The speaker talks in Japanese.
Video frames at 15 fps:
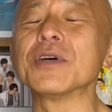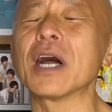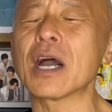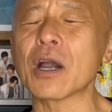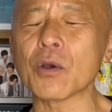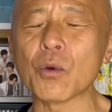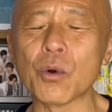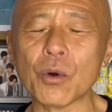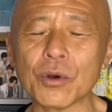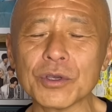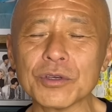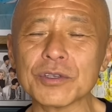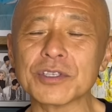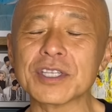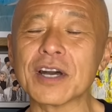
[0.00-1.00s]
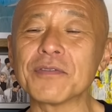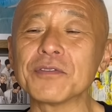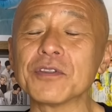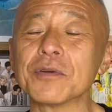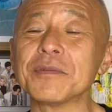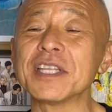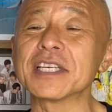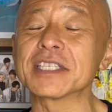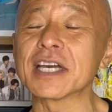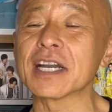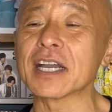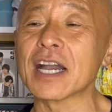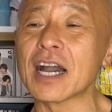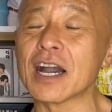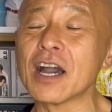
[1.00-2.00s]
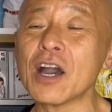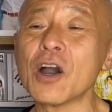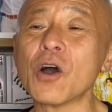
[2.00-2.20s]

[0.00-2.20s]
ああ、こういうスタッフの皆さんが、